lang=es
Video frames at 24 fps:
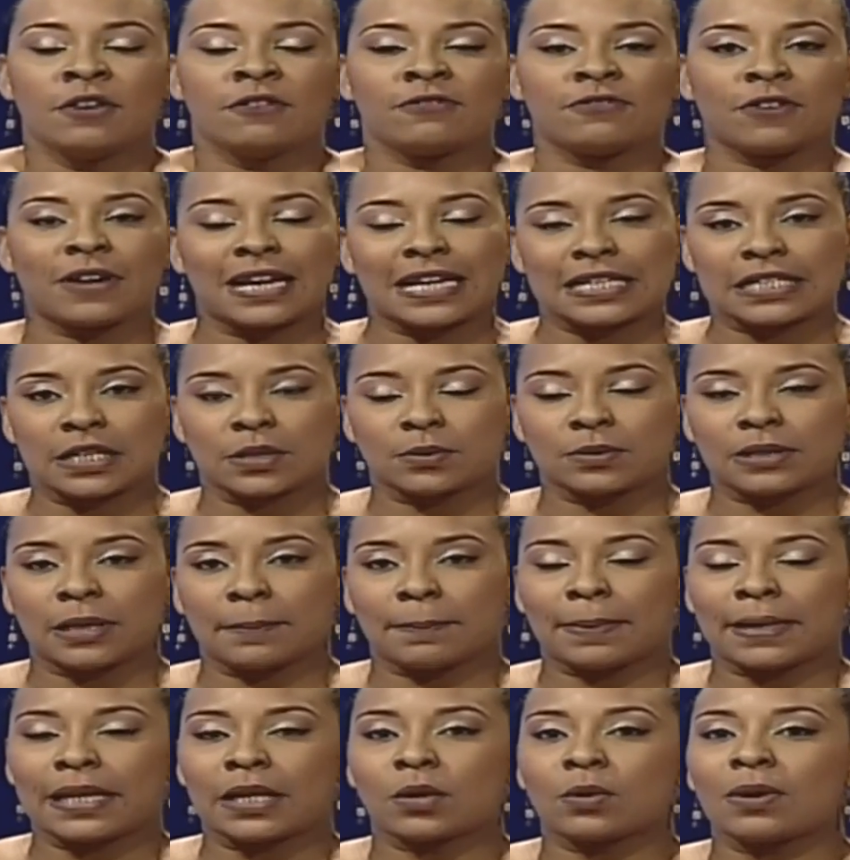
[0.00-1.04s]
fue la segunda
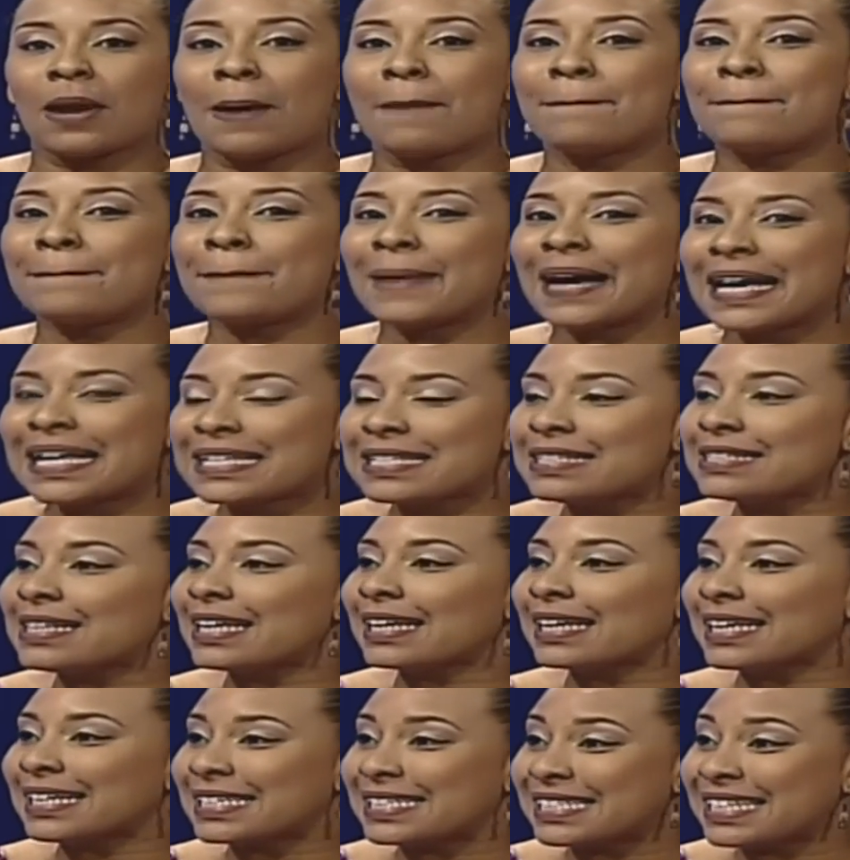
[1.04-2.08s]
película más
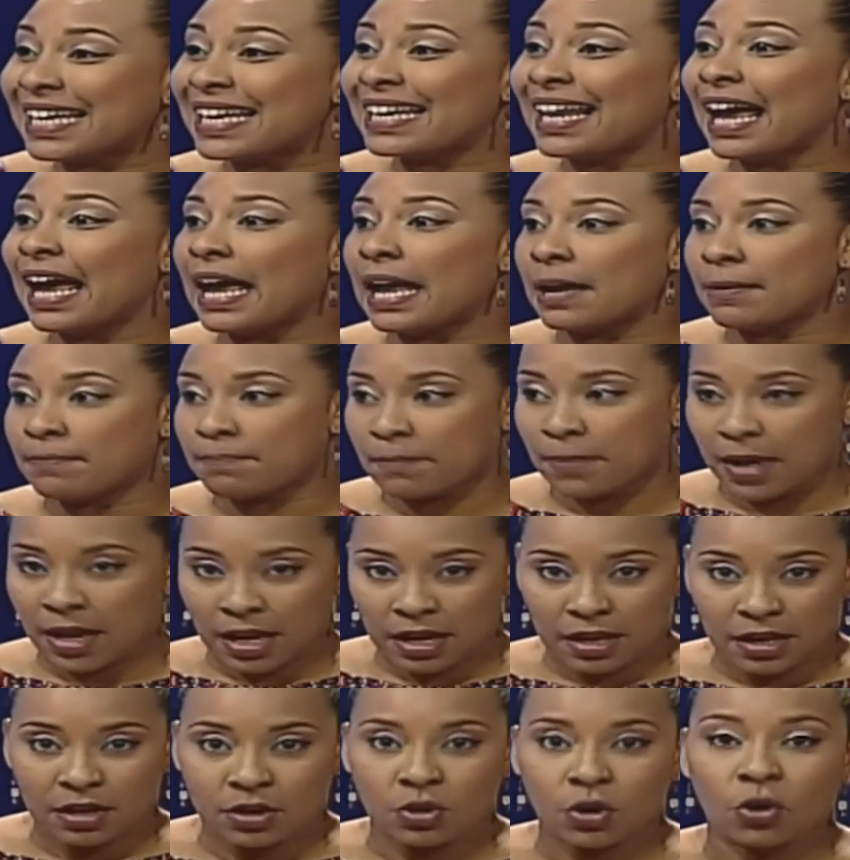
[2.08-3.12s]
taquillera en
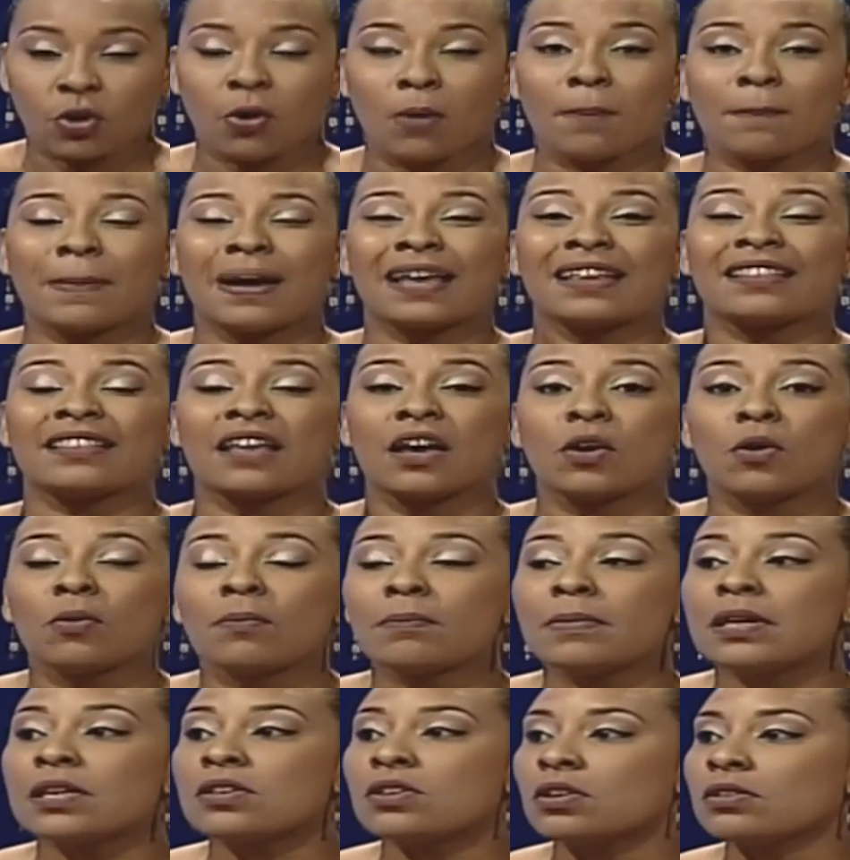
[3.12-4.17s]
México, con más de
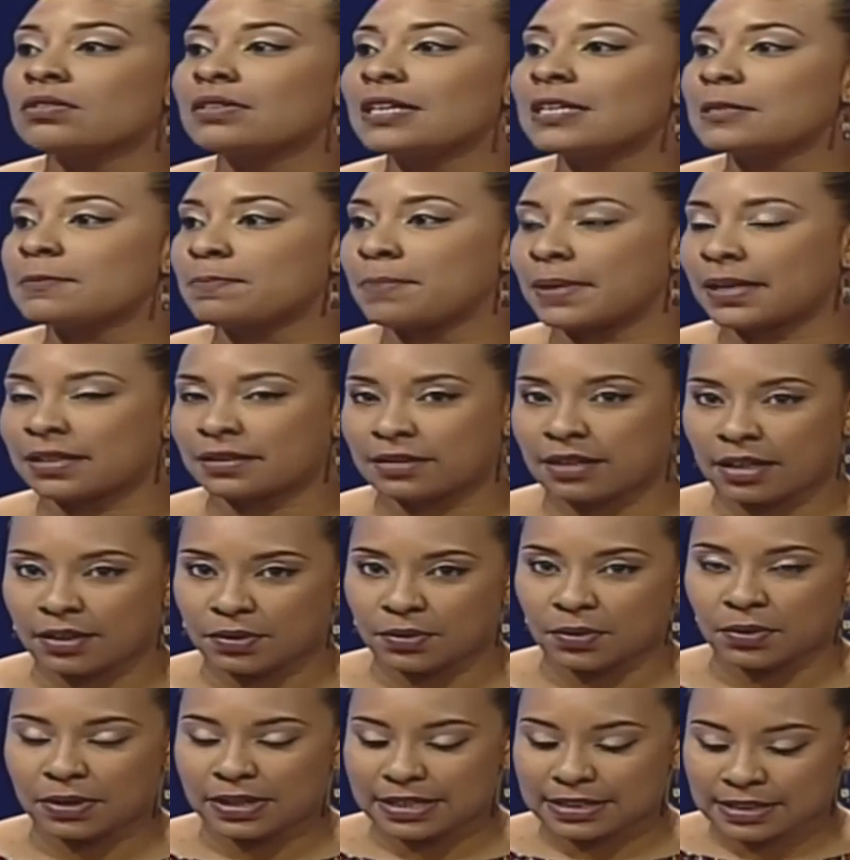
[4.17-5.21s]
un millón de
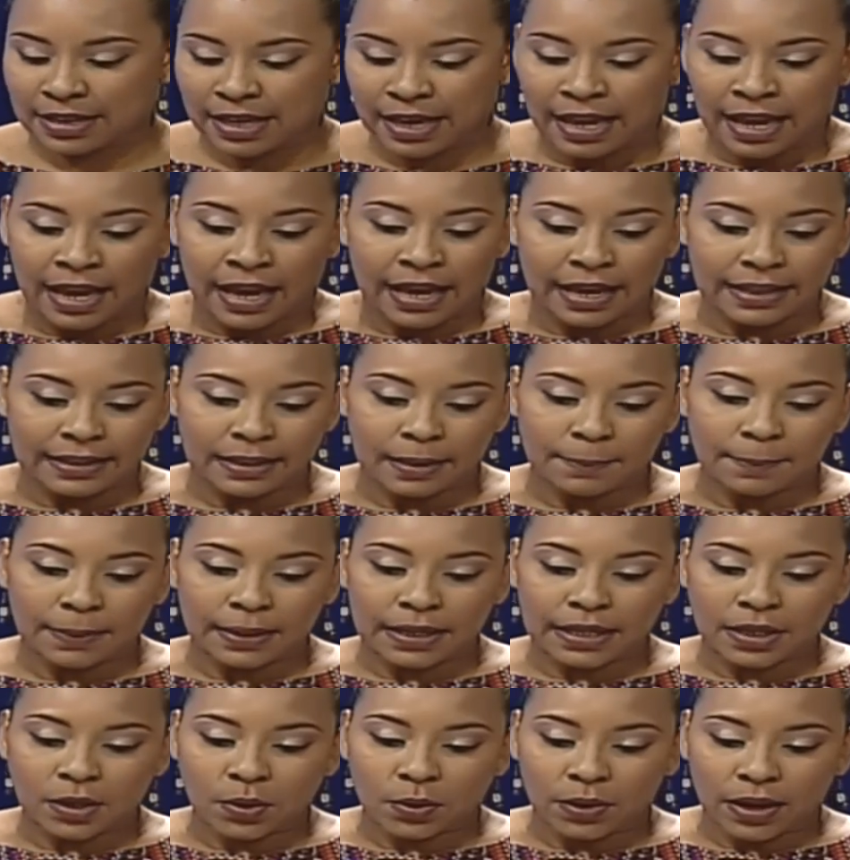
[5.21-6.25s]
espectadores. Esta
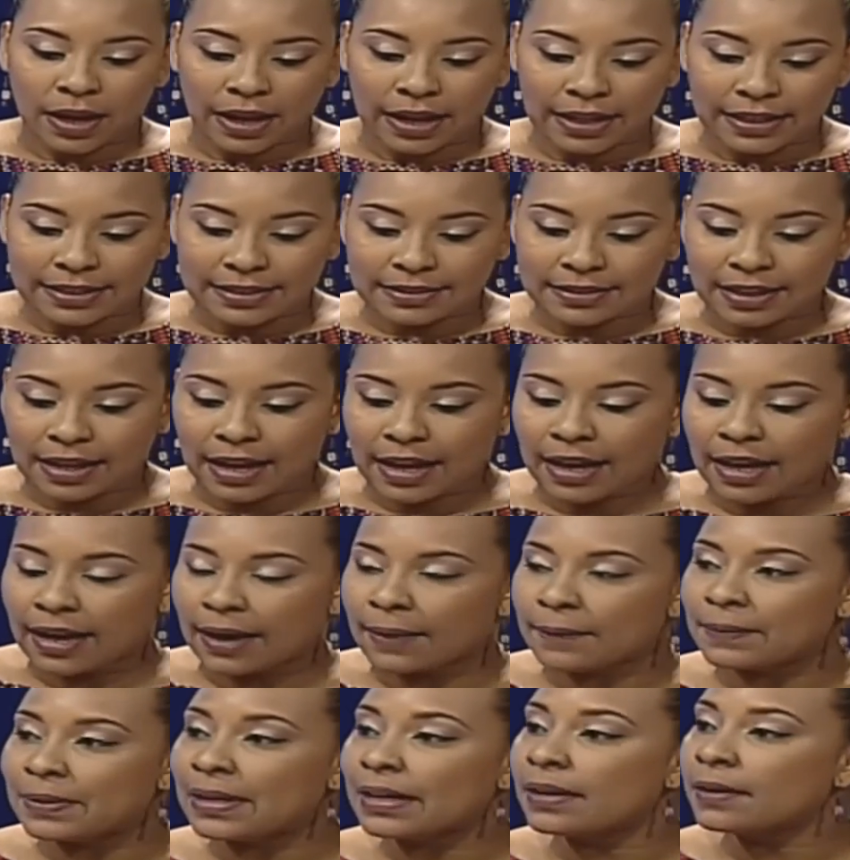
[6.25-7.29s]
película
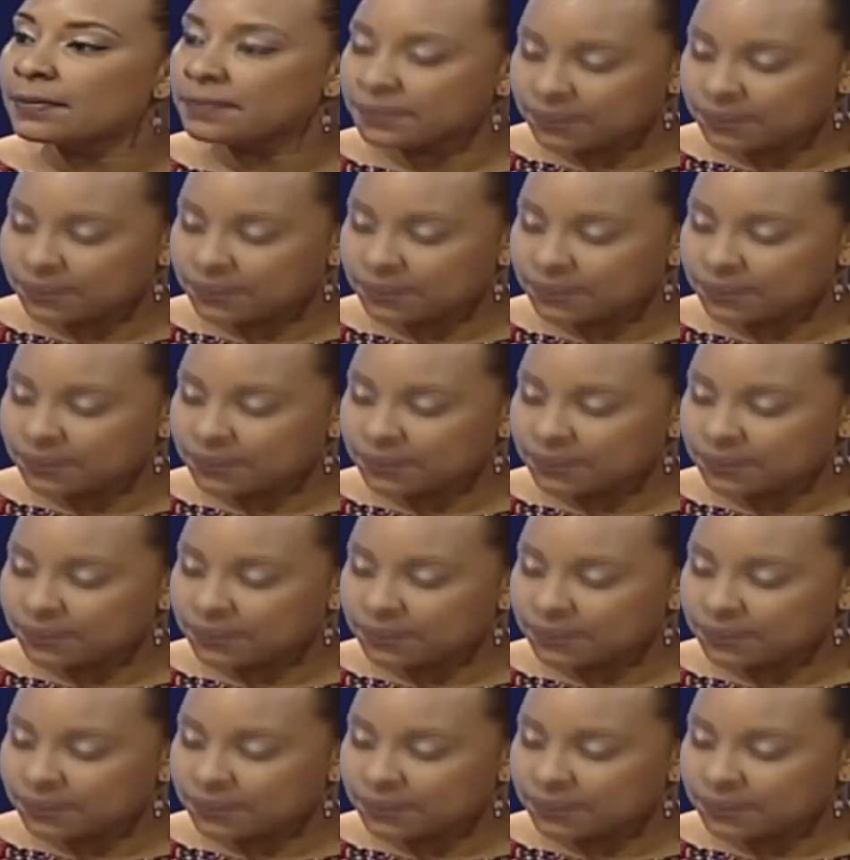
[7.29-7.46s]
está...